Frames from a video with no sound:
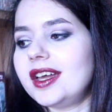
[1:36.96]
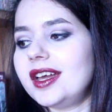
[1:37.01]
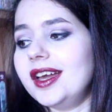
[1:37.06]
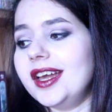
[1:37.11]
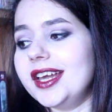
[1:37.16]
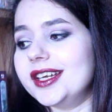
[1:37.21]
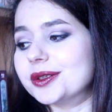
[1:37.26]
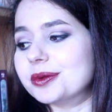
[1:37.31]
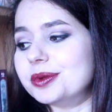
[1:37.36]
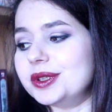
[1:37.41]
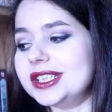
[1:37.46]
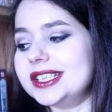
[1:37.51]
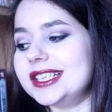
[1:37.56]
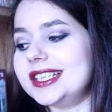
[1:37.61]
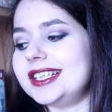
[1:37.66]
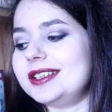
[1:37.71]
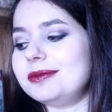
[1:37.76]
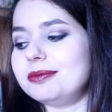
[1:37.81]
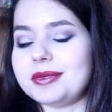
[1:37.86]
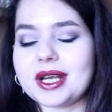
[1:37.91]
e
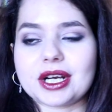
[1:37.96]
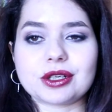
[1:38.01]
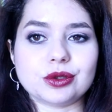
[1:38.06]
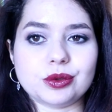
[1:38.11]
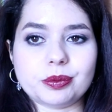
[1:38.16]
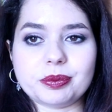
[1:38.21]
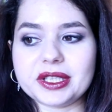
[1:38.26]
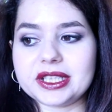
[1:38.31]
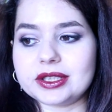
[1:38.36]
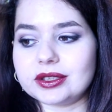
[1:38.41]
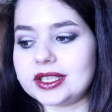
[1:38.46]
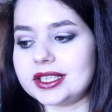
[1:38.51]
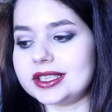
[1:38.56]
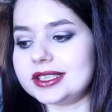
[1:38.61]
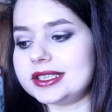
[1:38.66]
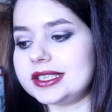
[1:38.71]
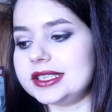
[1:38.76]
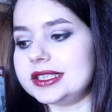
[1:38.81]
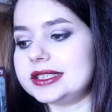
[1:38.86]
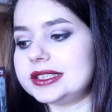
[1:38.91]
quindi mi ha colpito
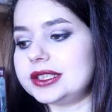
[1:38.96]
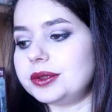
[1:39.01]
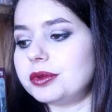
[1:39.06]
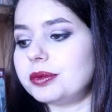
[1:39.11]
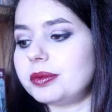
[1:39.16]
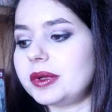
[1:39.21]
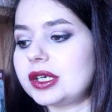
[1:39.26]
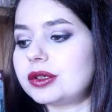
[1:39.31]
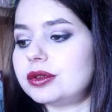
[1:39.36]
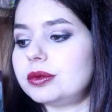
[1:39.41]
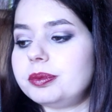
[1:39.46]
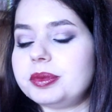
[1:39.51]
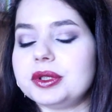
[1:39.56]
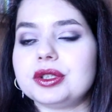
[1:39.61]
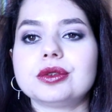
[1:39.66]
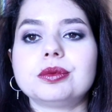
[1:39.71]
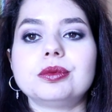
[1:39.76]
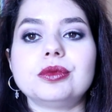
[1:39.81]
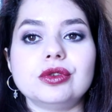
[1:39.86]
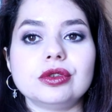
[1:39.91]
tantissimo, mi ha
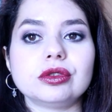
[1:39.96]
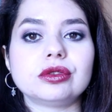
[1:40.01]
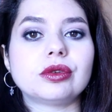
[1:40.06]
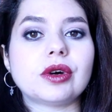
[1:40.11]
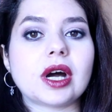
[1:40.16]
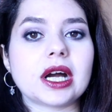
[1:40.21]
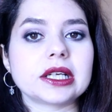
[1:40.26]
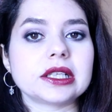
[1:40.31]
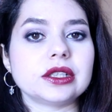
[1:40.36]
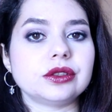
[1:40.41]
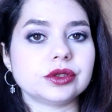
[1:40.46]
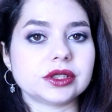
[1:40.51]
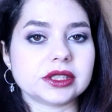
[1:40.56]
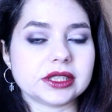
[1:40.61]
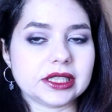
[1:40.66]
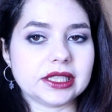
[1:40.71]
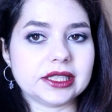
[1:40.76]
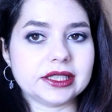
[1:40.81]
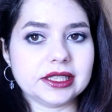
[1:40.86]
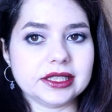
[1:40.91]
colpito molto anche lo
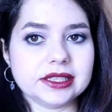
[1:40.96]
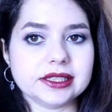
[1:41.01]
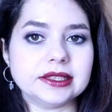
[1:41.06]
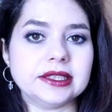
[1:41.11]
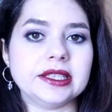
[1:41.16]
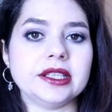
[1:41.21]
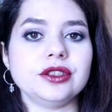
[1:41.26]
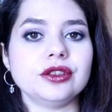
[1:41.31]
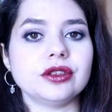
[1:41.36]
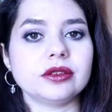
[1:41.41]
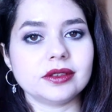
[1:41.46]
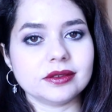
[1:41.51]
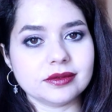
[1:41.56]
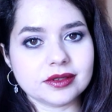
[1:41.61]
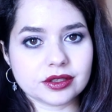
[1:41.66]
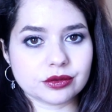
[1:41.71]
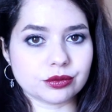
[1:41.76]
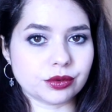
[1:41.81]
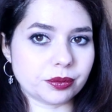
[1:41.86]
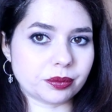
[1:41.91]
stile di disegno
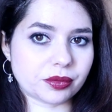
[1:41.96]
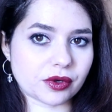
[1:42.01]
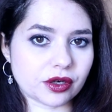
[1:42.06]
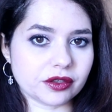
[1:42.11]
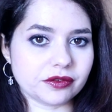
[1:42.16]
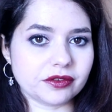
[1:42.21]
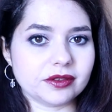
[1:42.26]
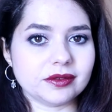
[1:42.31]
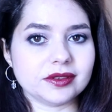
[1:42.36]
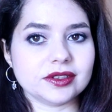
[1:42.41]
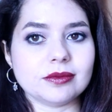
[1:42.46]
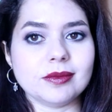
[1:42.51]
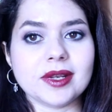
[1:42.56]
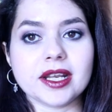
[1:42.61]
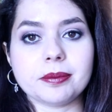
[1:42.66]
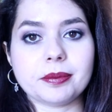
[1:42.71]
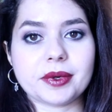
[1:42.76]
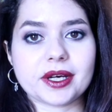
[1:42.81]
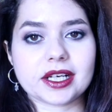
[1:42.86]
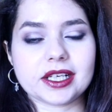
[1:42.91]
di cui poi
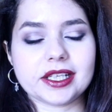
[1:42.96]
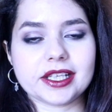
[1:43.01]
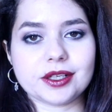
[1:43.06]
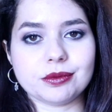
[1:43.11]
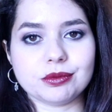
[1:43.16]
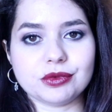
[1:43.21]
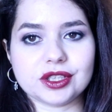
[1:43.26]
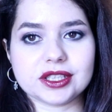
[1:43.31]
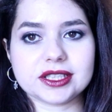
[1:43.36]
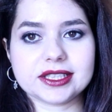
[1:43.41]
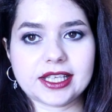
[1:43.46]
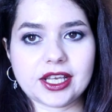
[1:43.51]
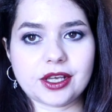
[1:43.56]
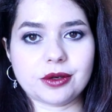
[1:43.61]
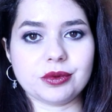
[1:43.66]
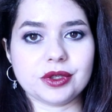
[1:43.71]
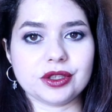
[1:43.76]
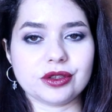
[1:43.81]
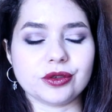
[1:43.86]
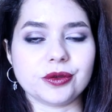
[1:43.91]
ne parleremo in
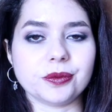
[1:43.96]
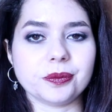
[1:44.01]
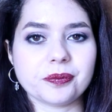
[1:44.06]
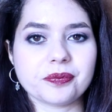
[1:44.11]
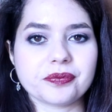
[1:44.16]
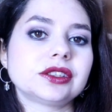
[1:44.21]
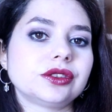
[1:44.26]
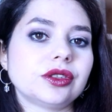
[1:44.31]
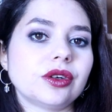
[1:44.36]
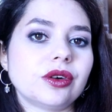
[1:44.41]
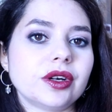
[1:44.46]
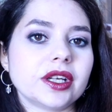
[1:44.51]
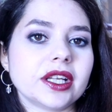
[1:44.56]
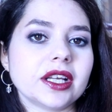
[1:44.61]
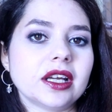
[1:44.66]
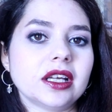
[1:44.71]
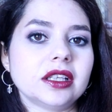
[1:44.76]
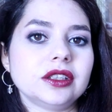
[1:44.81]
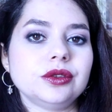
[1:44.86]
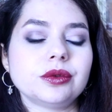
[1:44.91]
seguito.
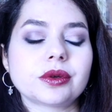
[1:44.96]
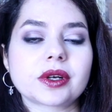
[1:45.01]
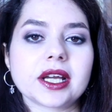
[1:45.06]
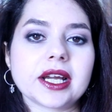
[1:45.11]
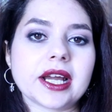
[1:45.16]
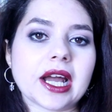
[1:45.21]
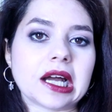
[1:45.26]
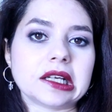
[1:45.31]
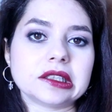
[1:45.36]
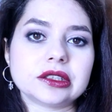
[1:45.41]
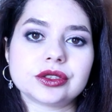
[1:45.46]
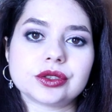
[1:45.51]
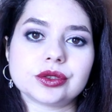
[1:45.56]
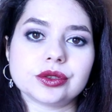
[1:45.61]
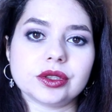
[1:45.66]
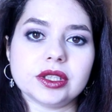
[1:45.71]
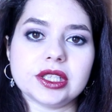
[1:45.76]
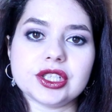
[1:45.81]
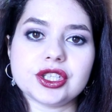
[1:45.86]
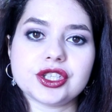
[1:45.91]
Storia di un
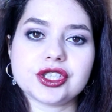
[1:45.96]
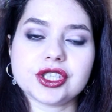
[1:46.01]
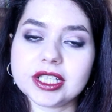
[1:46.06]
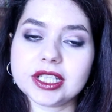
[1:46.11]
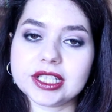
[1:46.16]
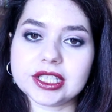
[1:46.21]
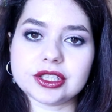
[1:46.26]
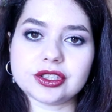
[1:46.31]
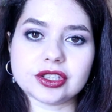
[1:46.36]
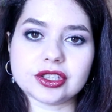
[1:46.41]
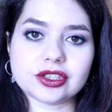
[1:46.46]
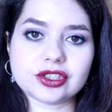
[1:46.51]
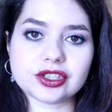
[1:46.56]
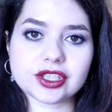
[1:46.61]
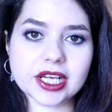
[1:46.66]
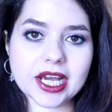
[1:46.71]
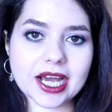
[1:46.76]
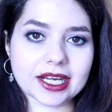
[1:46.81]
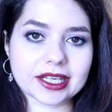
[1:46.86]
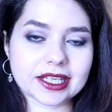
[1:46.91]
ragazzo di Shinichi
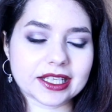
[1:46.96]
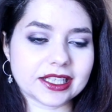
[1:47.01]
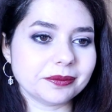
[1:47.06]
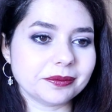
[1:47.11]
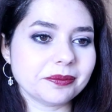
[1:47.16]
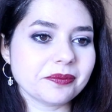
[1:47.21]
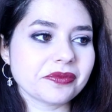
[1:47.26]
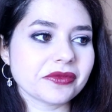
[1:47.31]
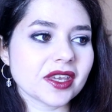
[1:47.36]
Chiaki